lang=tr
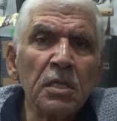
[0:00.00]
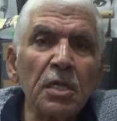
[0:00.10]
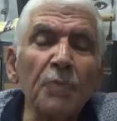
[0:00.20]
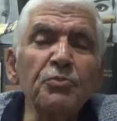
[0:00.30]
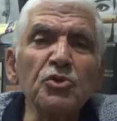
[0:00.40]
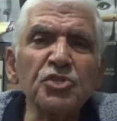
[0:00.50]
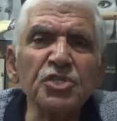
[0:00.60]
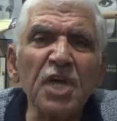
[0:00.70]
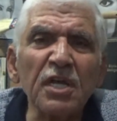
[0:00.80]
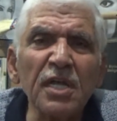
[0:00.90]

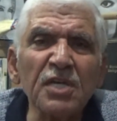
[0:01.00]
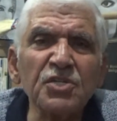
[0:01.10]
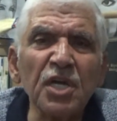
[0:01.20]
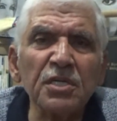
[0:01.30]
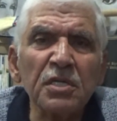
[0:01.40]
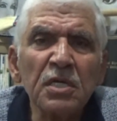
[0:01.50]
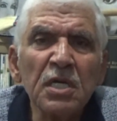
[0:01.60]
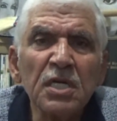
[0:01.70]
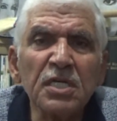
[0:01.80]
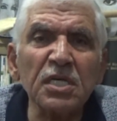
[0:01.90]
Yapmıyorsunuz arkadaşlar.
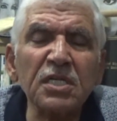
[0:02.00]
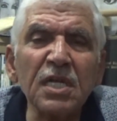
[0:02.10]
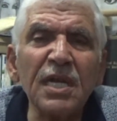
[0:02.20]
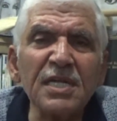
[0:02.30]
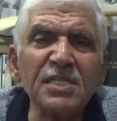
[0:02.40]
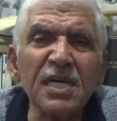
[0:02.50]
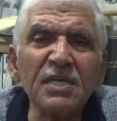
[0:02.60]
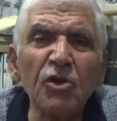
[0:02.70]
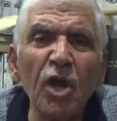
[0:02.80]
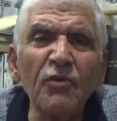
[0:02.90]
Yetkililer sana
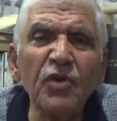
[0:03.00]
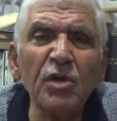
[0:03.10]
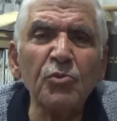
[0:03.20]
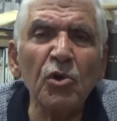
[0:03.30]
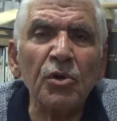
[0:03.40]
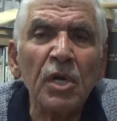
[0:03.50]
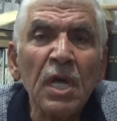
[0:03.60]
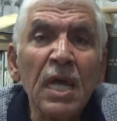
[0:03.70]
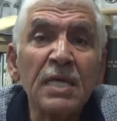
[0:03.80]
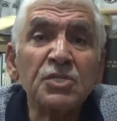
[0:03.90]
görev vermiyor.
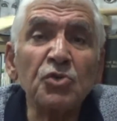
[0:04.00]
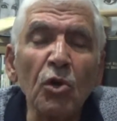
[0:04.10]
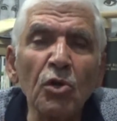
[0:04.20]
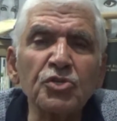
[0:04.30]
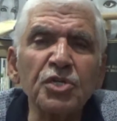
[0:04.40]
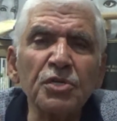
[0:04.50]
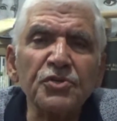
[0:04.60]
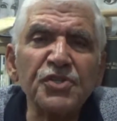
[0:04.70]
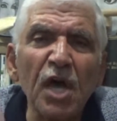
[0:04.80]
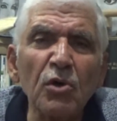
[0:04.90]
Sol olsun,
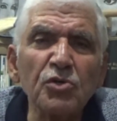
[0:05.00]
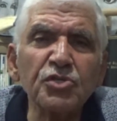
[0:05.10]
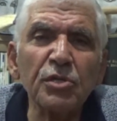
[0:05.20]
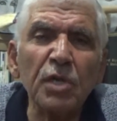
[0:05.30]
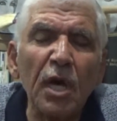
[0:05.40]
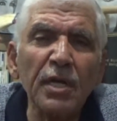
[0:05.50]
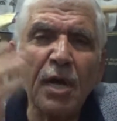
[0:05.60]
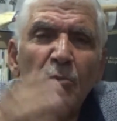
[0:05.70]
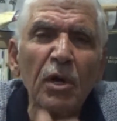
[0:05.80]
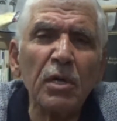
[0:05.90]
sağ olsun,
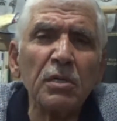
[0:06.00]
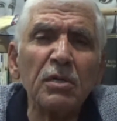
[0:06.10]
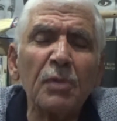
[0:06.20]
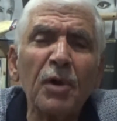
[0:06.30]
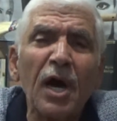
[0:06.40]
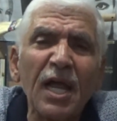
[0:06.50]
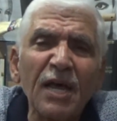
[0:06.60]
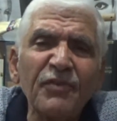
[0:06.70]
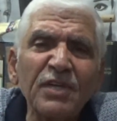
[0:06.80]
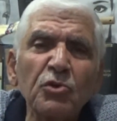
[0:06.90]
ana
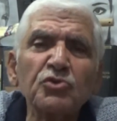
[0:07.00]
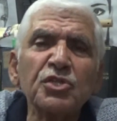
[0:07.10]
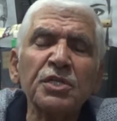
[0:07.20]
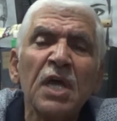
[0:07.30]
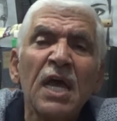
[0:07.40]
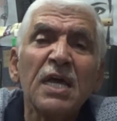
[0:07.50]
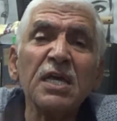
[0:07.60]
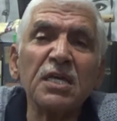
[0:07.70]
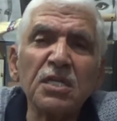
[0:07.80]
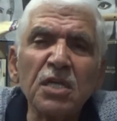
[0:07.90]
muhalefet olsun,
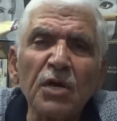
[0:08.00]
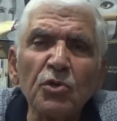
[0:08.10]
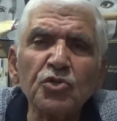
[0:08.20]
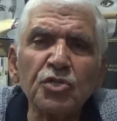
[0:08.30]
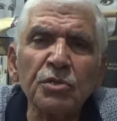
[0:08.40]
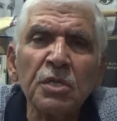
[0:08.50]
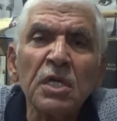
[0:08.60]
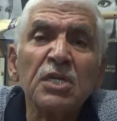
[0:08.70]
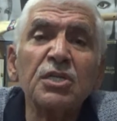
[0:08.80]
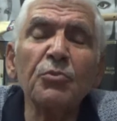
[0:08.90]
iktidar olsun,
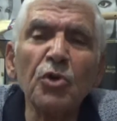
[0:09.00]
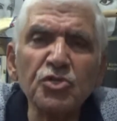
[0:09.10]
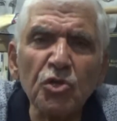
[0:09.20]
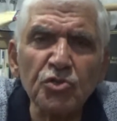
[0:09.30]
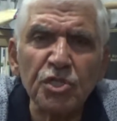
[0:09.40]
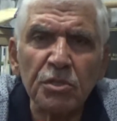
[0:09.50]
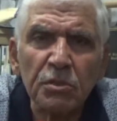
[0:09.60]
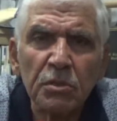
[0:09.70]
kim olursa olsun.